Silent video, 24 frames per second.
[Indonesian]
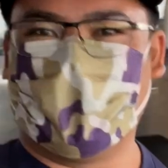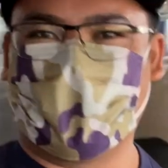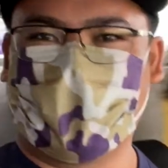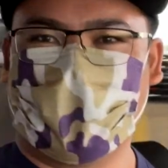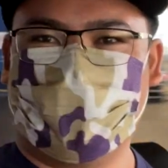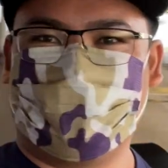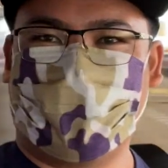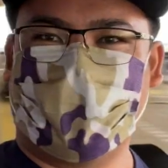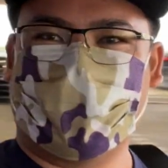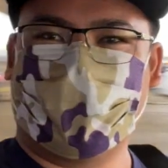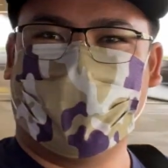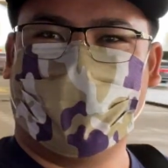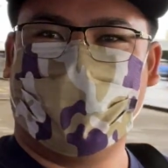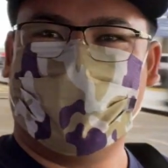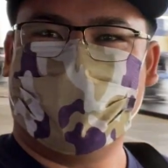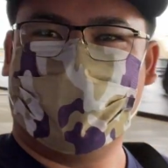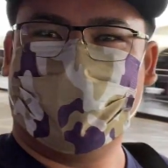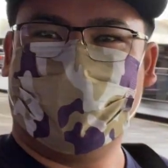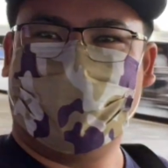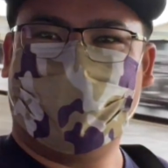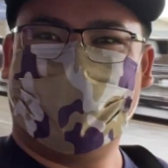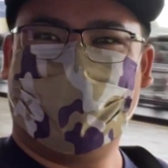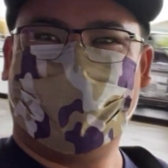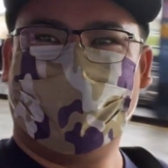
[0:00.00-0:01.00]
Oke, pagi
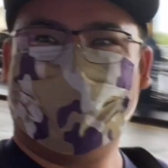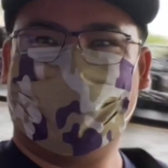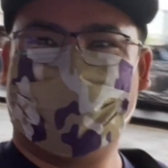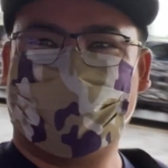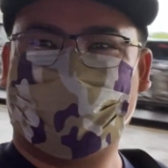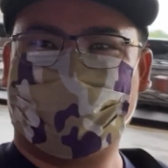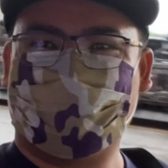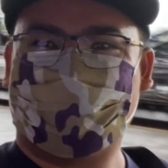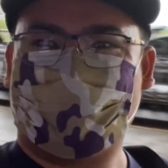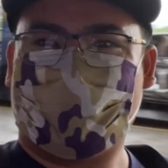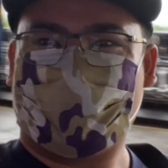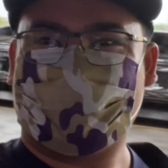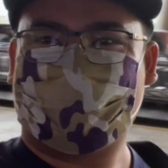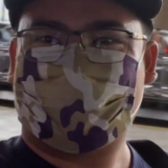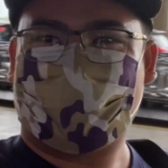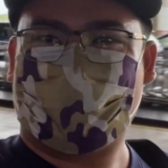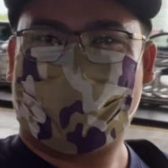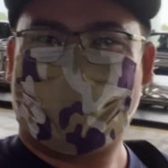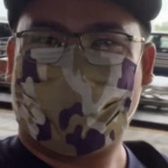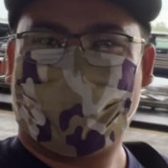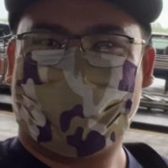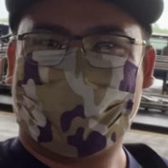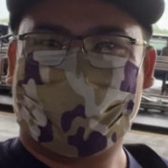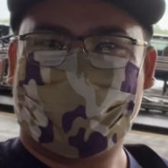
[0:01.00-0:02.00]
ini
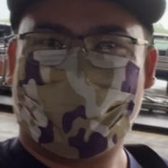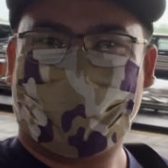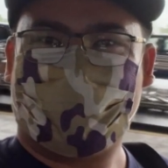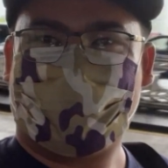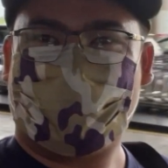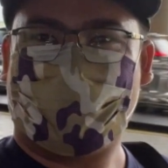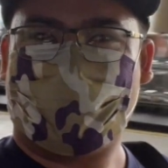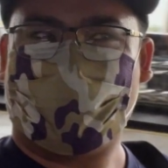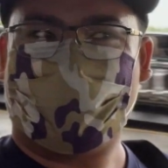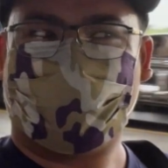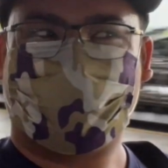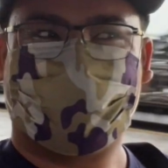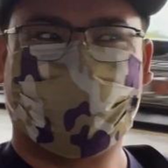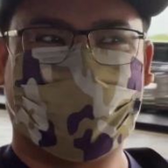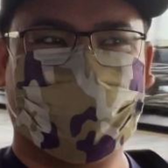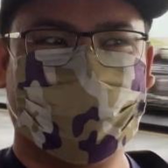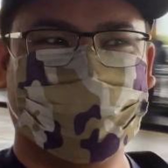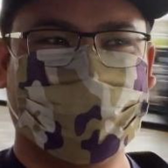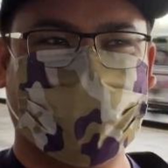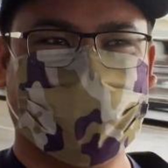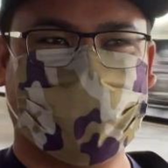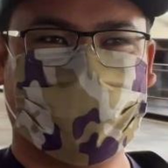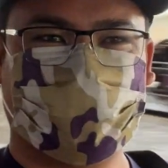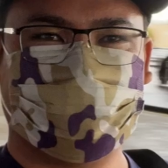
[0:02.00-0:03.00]
suasananya
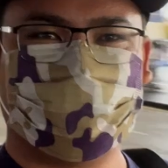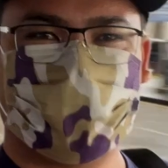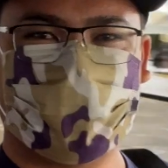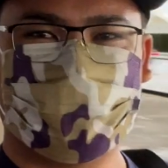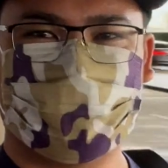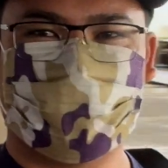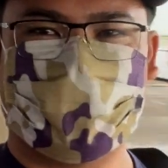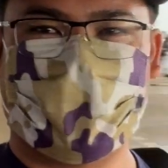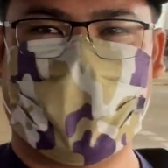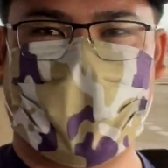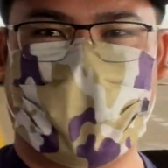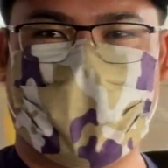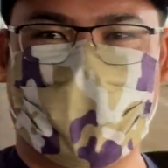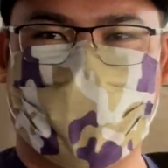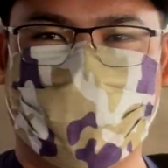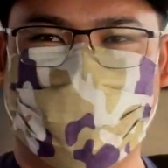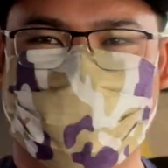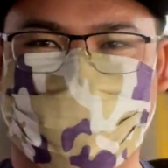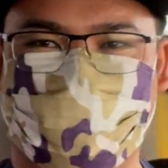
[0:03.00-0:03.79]
gerimis mengundang.